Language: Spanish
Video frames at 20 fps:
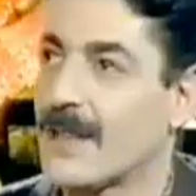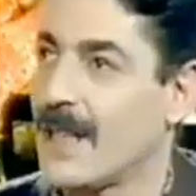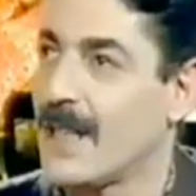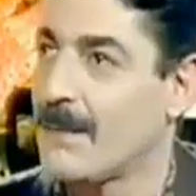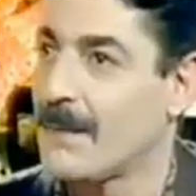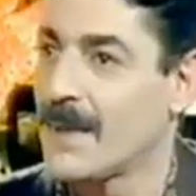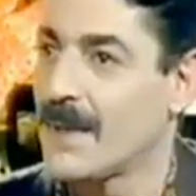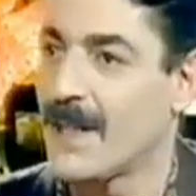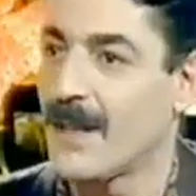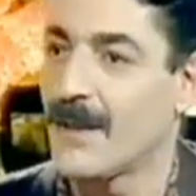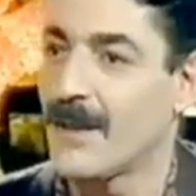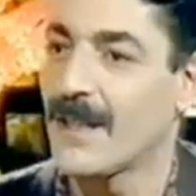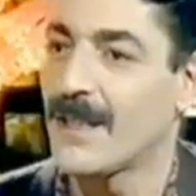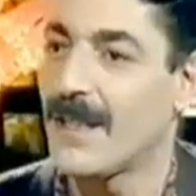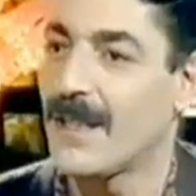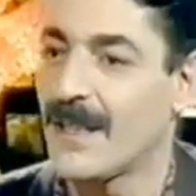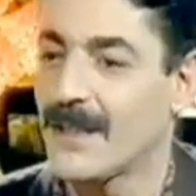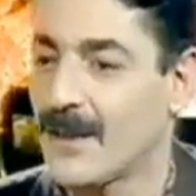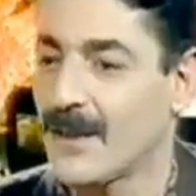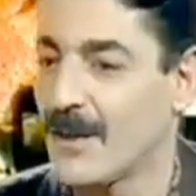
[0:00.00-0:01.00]
telespectadores
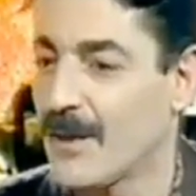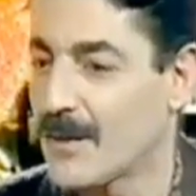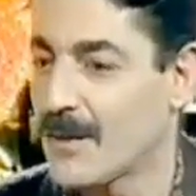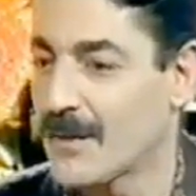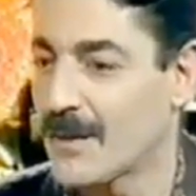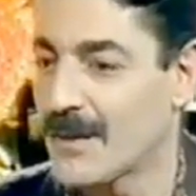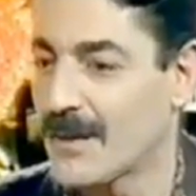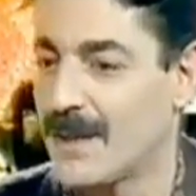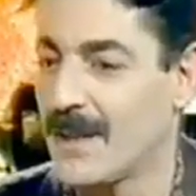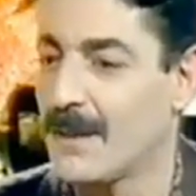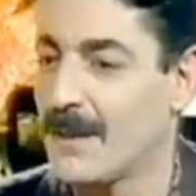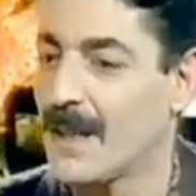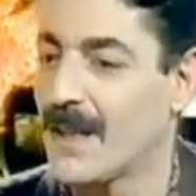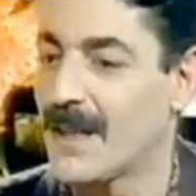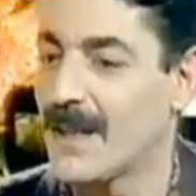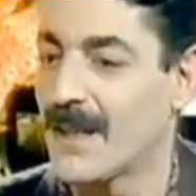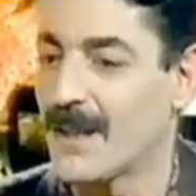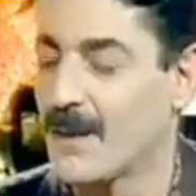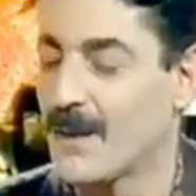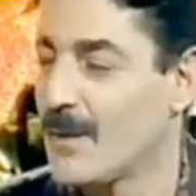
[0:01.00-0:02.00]
están ansiosos de ver
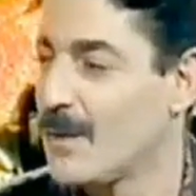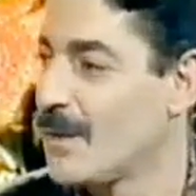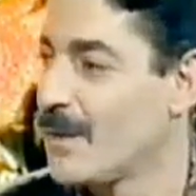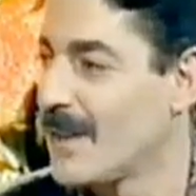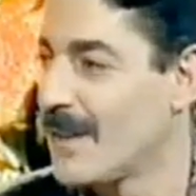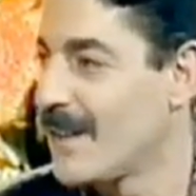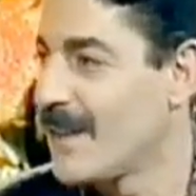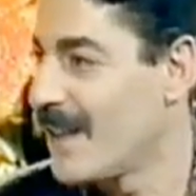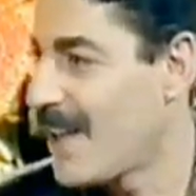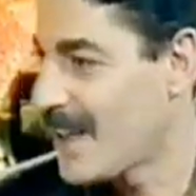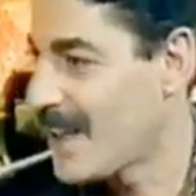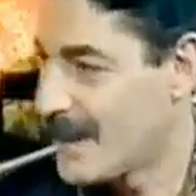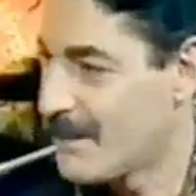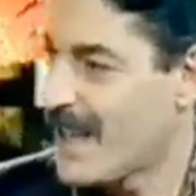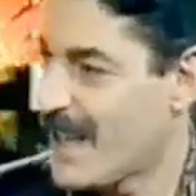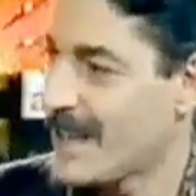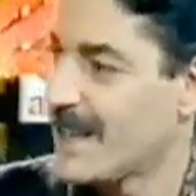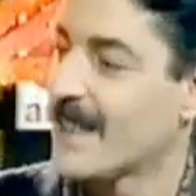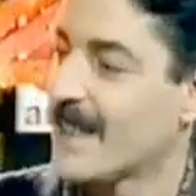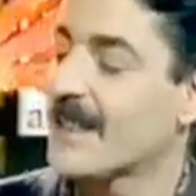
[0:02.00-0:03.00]
las
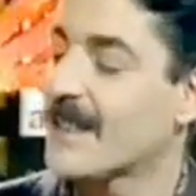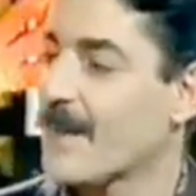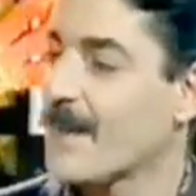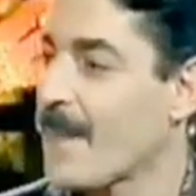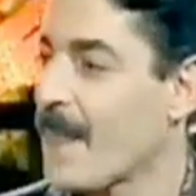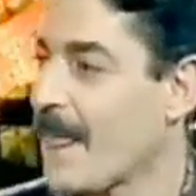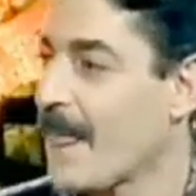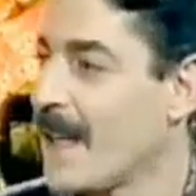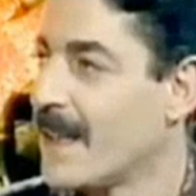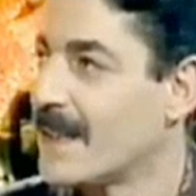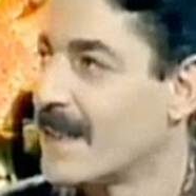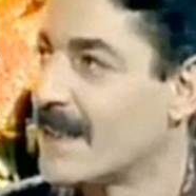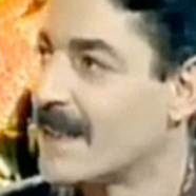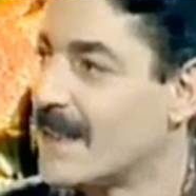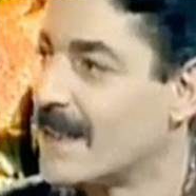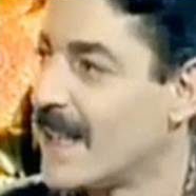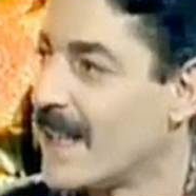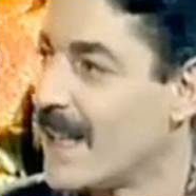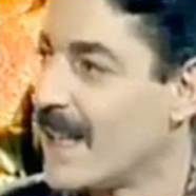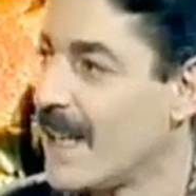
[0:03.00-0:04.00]
imágenes
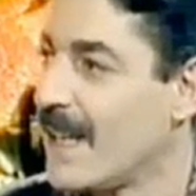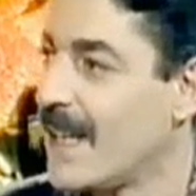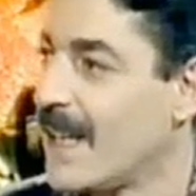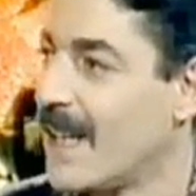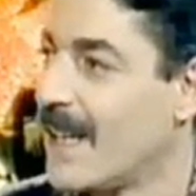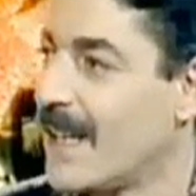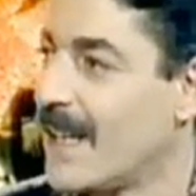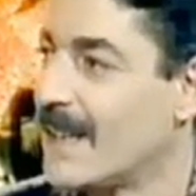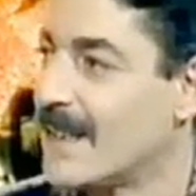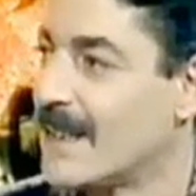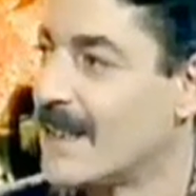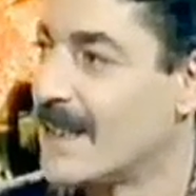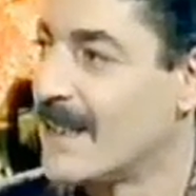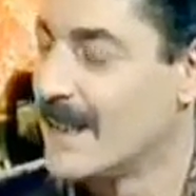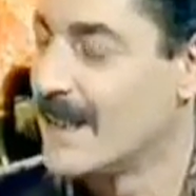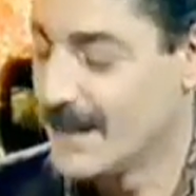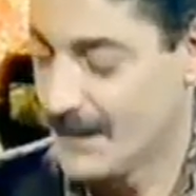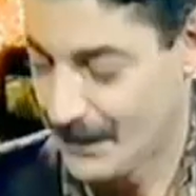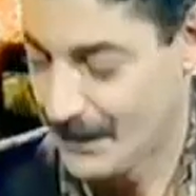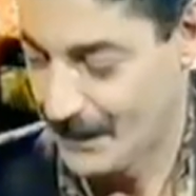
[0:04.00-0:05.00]
del
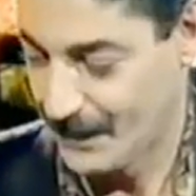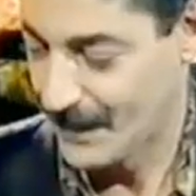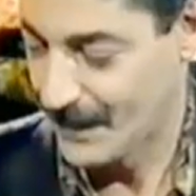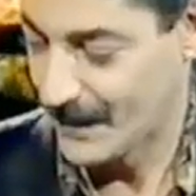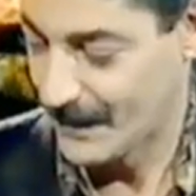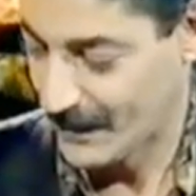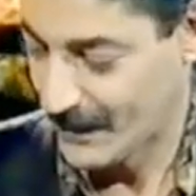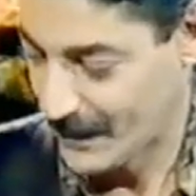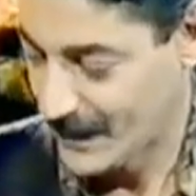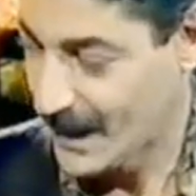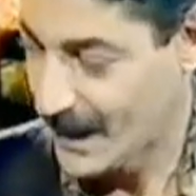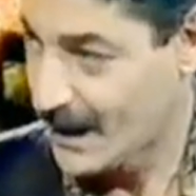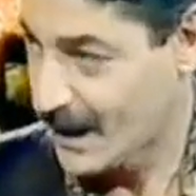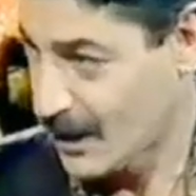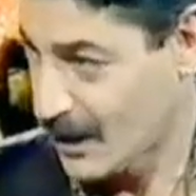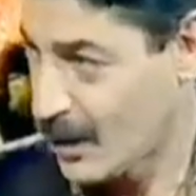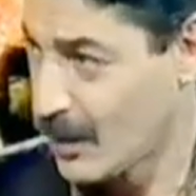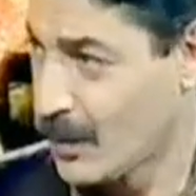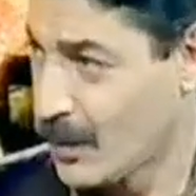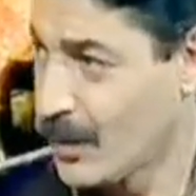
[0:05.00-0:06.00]
de ese
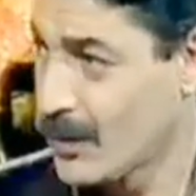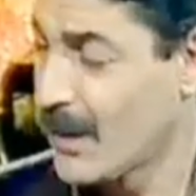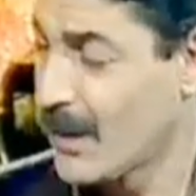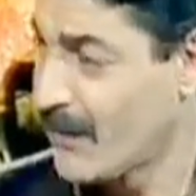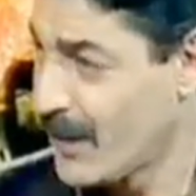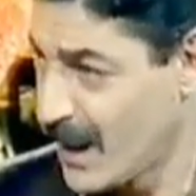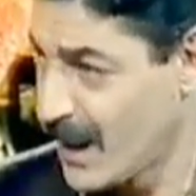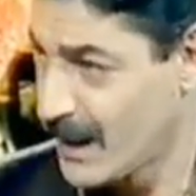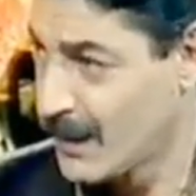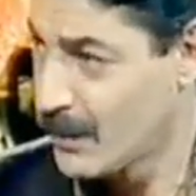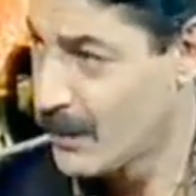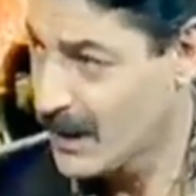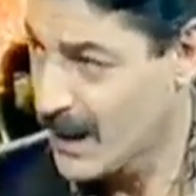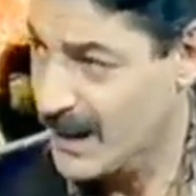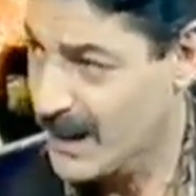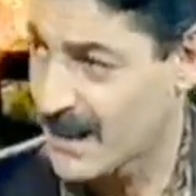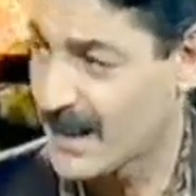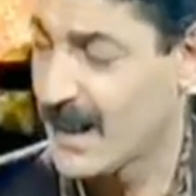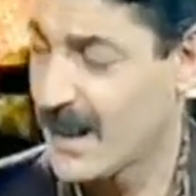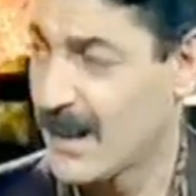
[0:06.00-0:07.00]
concurso, el final de Murgas
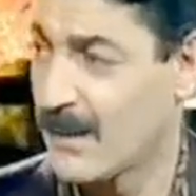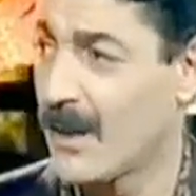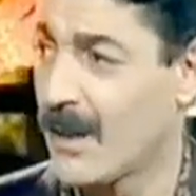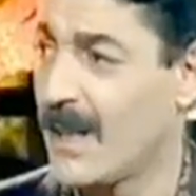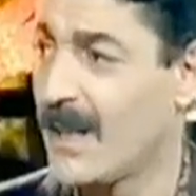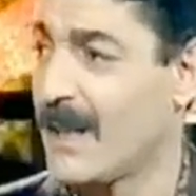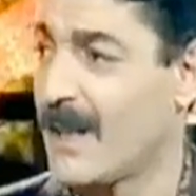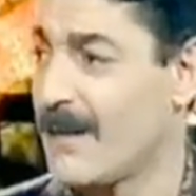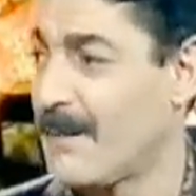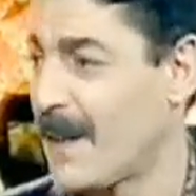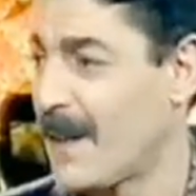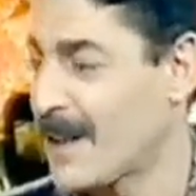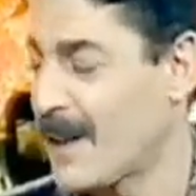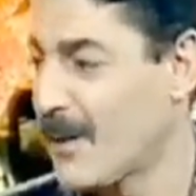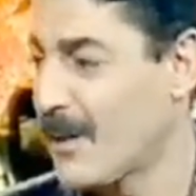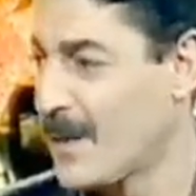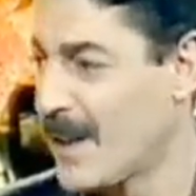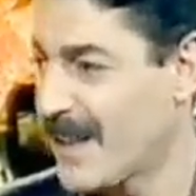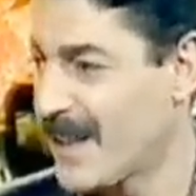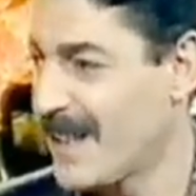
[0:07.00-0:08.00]
que se celebró el
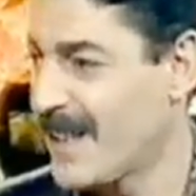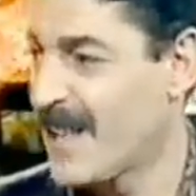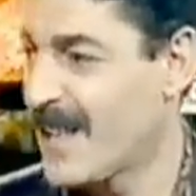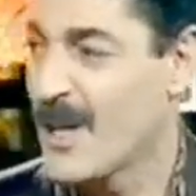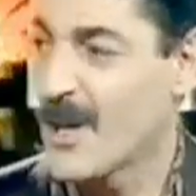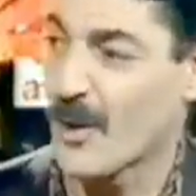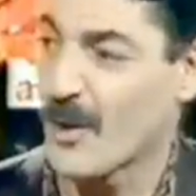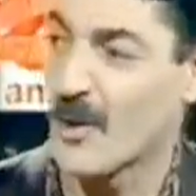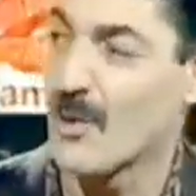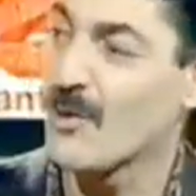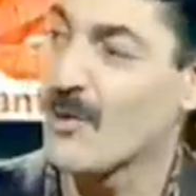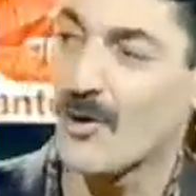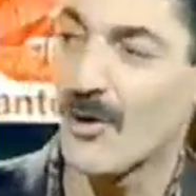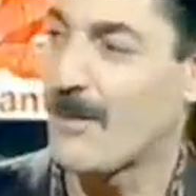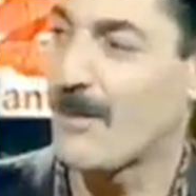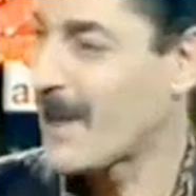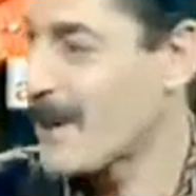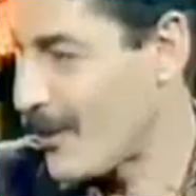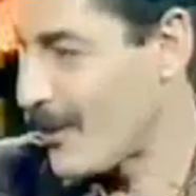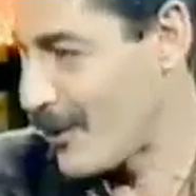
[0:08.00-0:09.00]
pasado viernes, con un
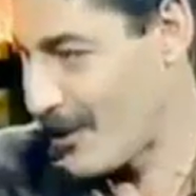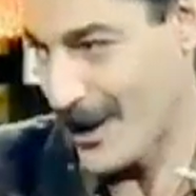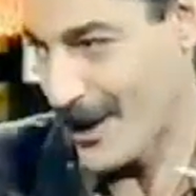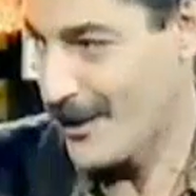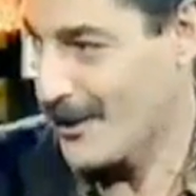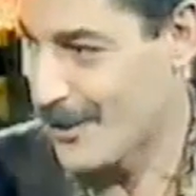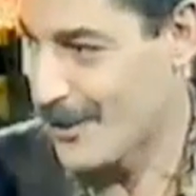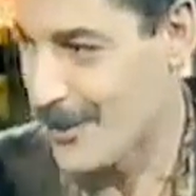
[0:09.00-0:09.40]
super colorido,